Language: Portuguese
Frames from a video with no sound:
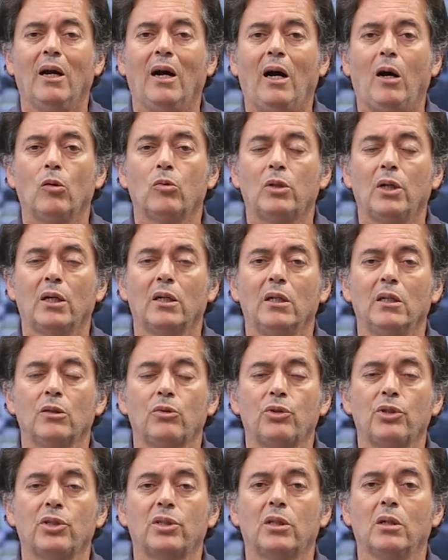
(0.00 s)
alterando
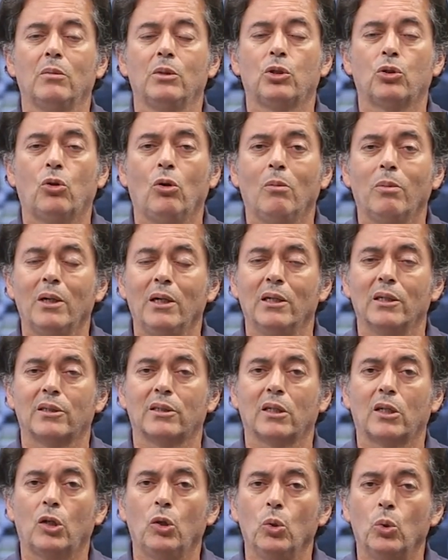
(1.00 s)
o sistema de
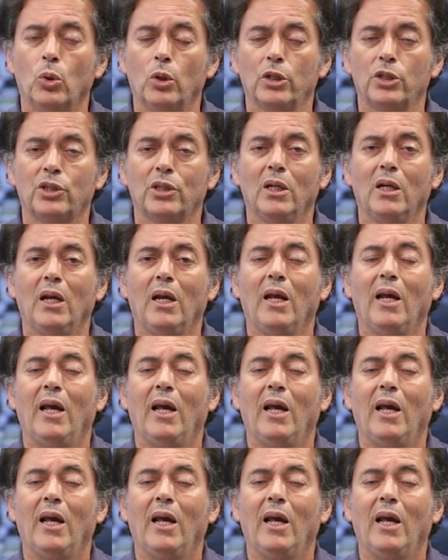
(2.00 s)
cobrança, que hoje